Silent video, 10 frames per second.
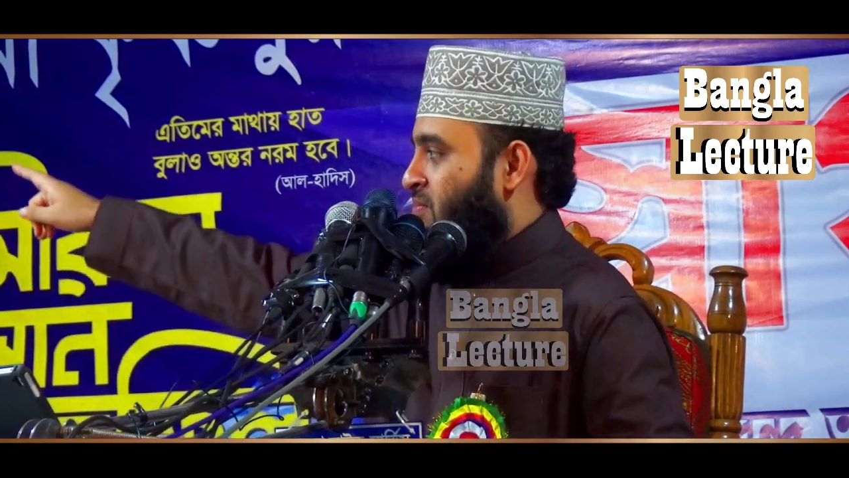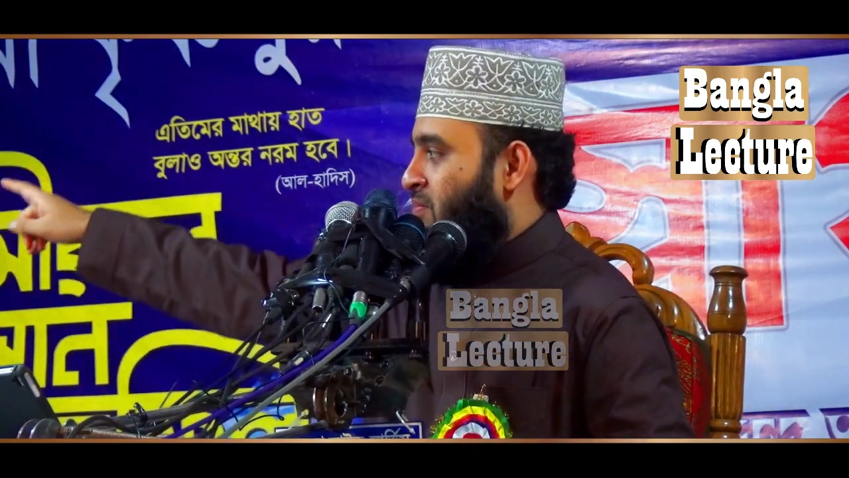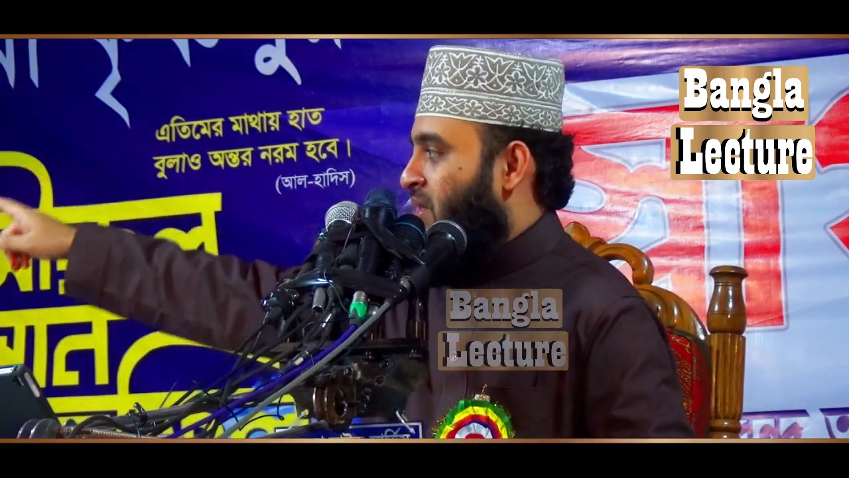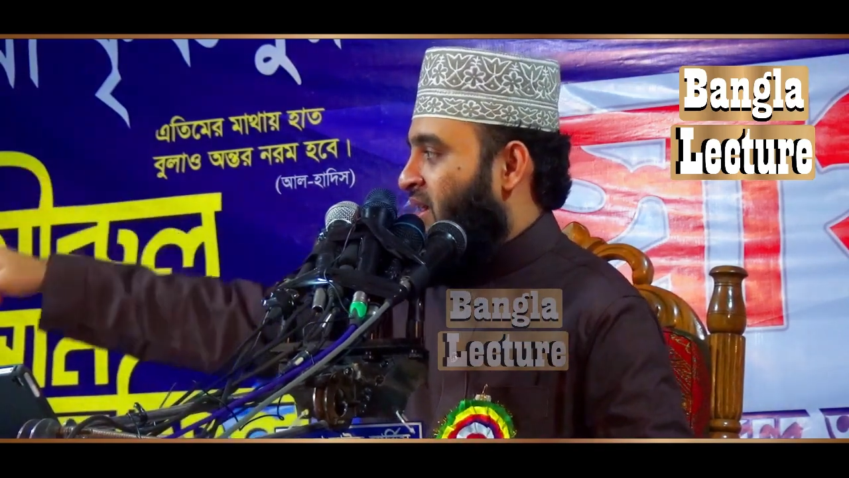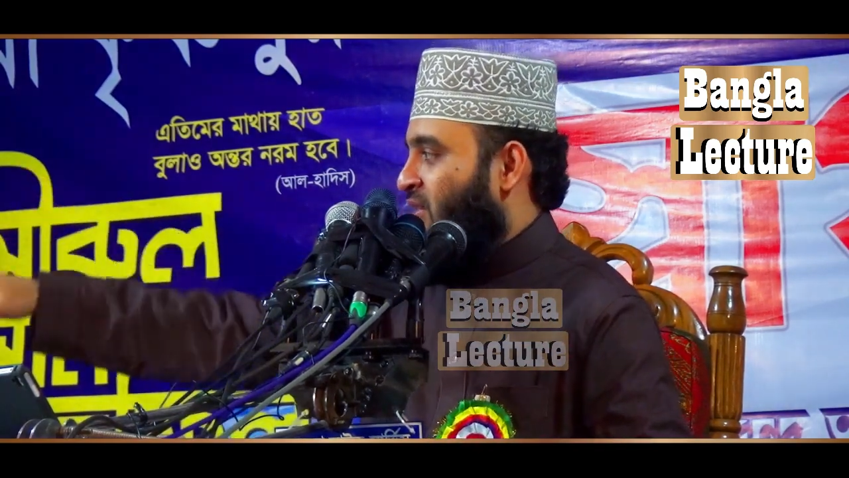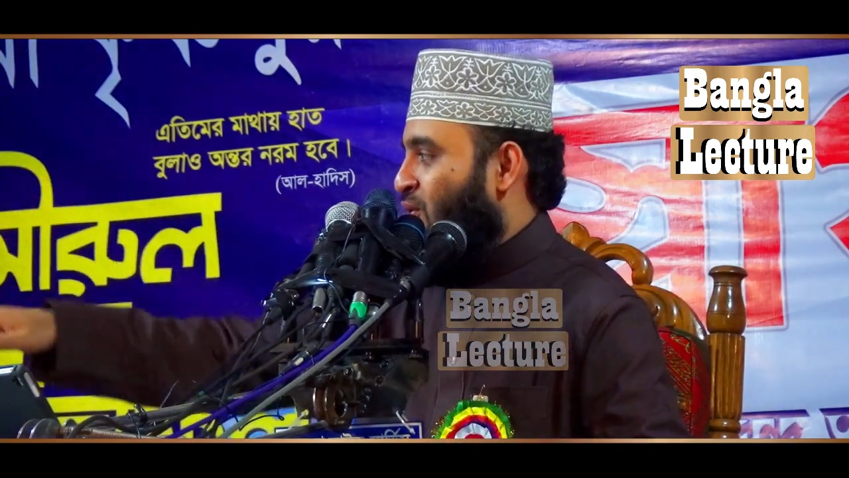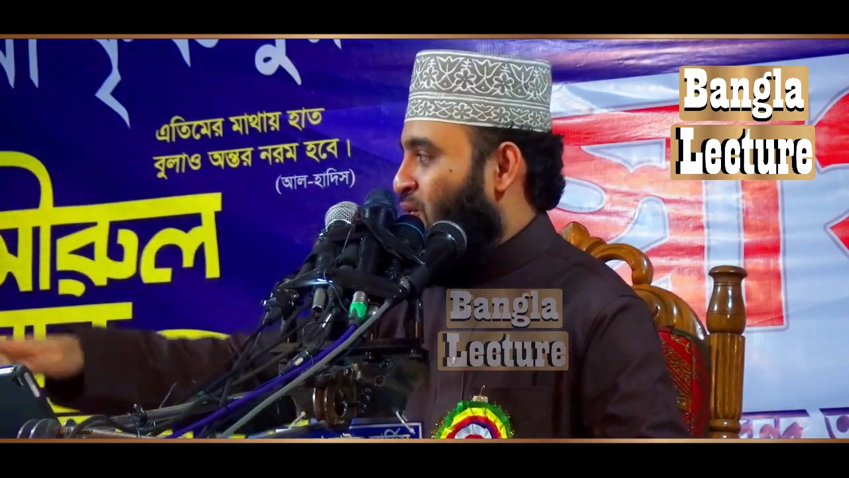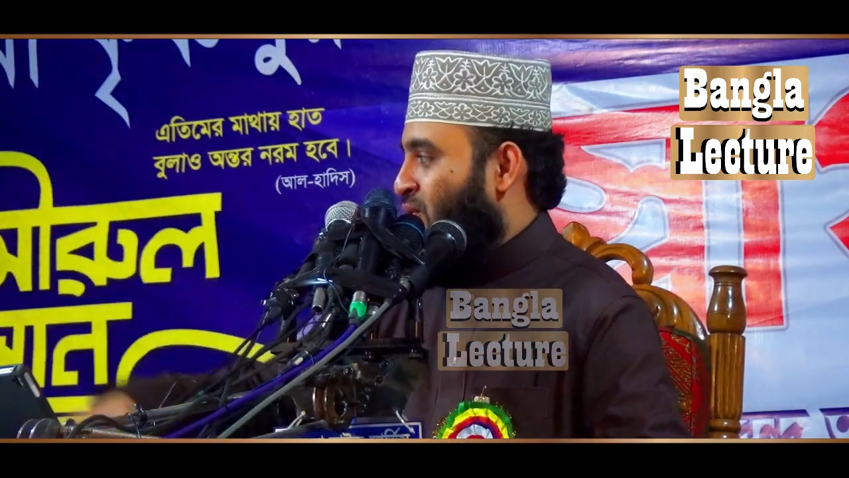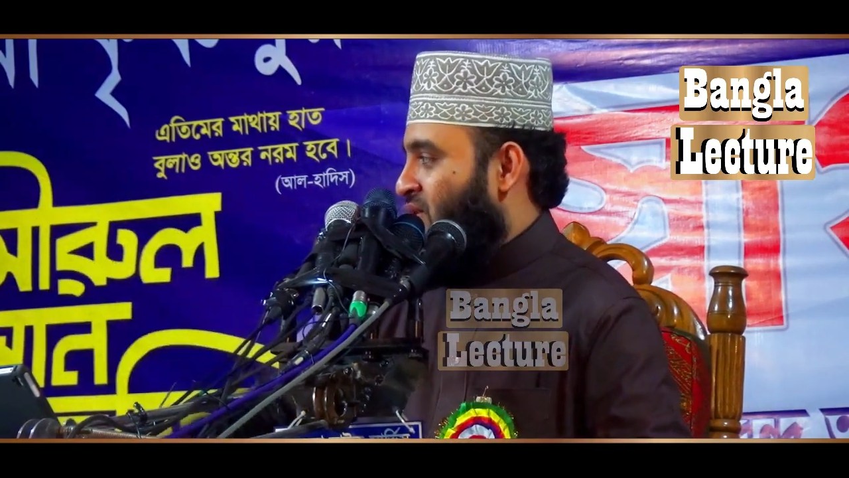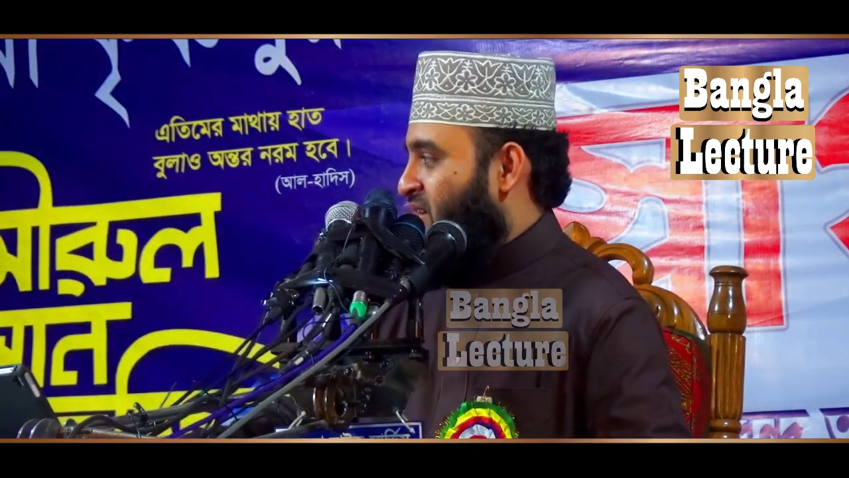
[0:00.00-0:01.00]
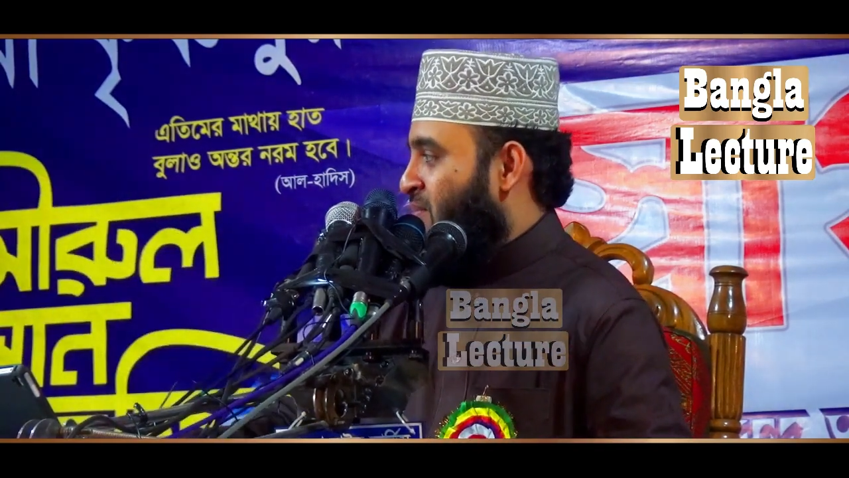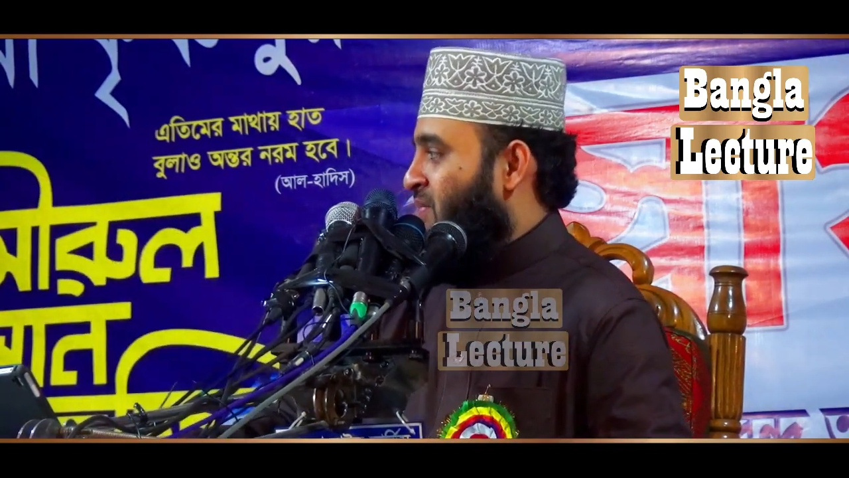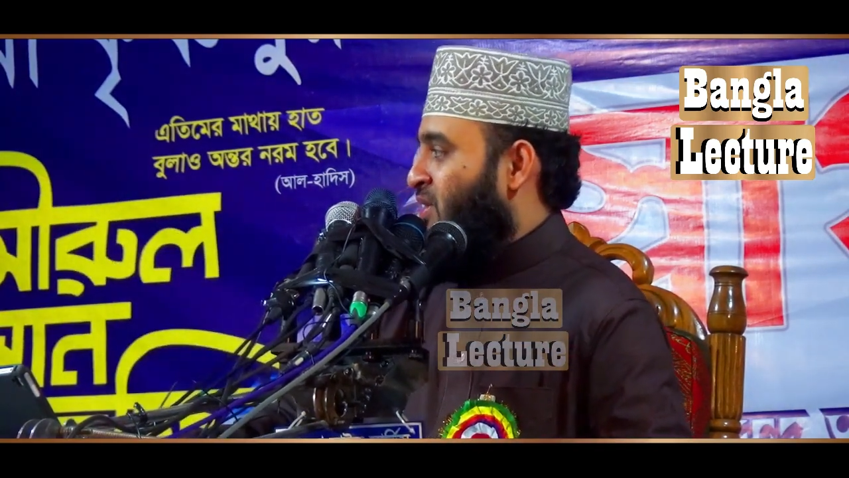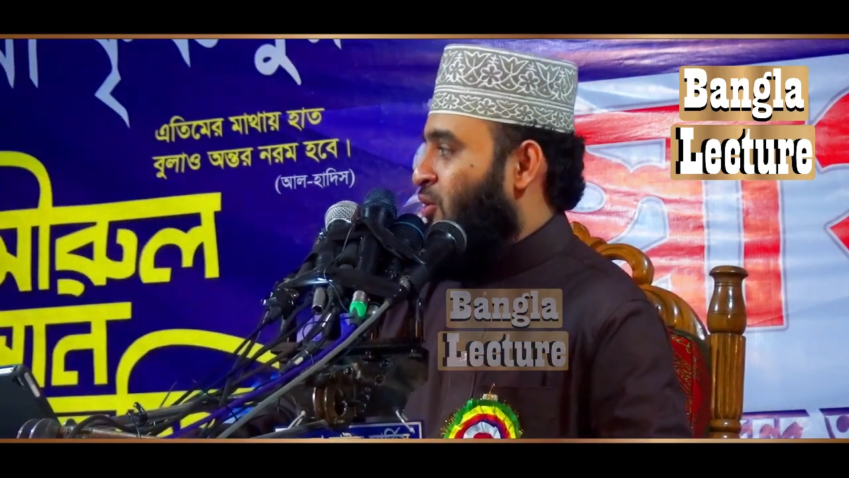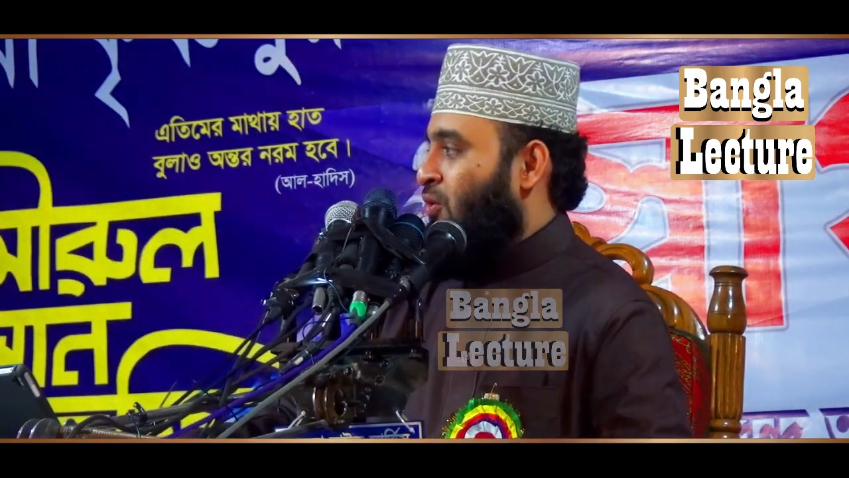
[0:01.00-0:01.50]
বায়ে দৌড়
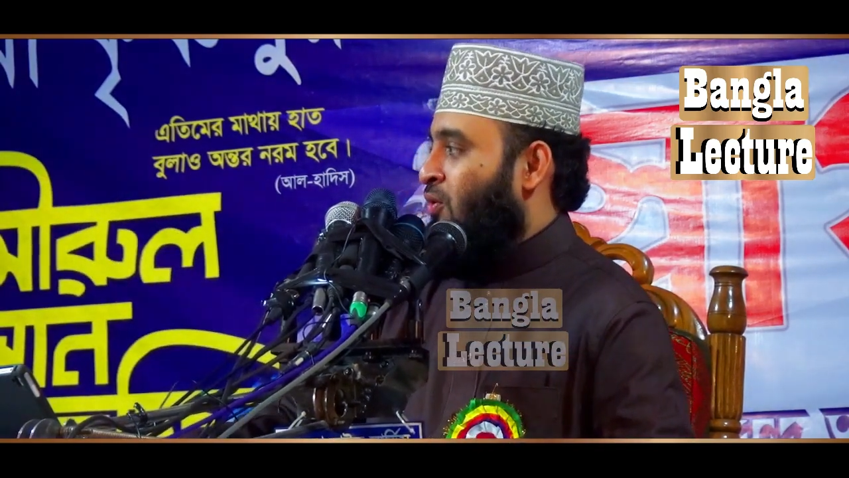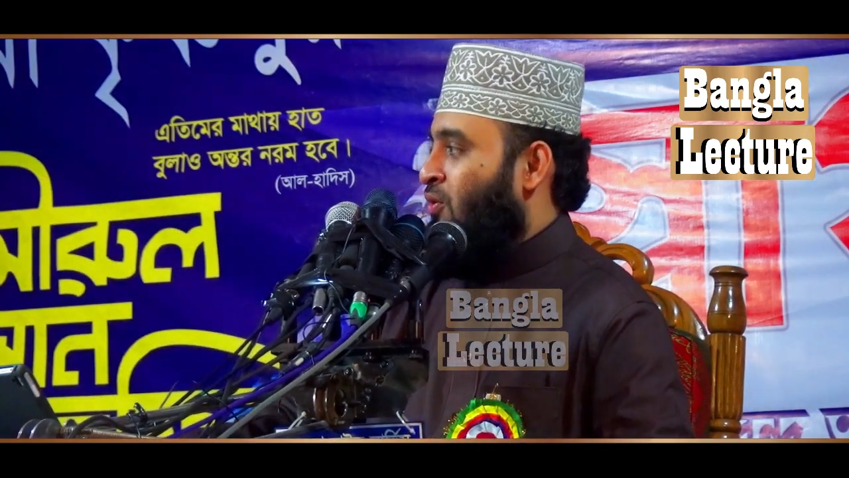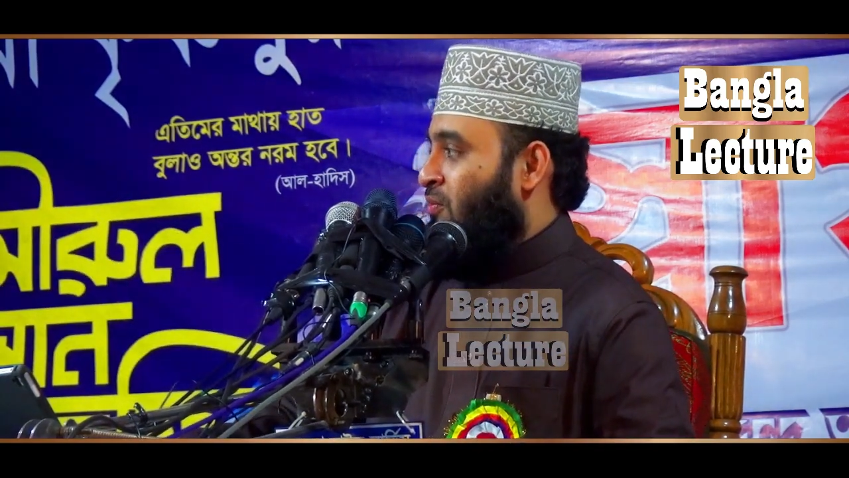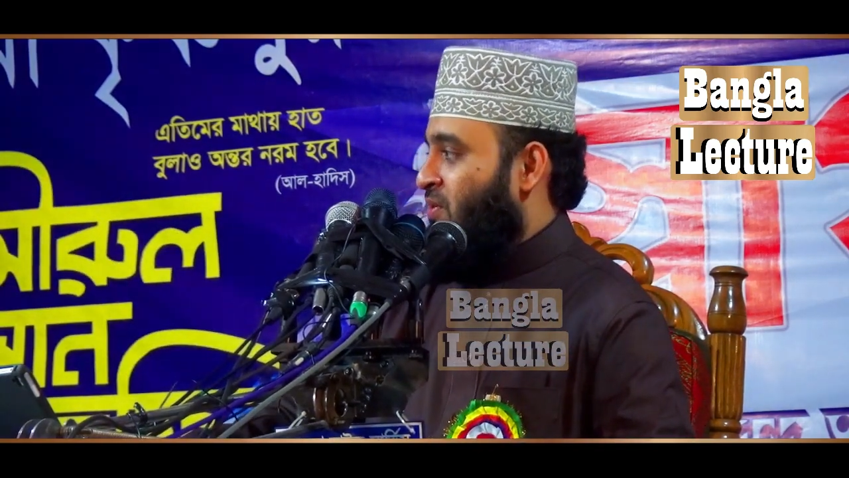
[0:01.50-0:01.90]
সামনে দৌড়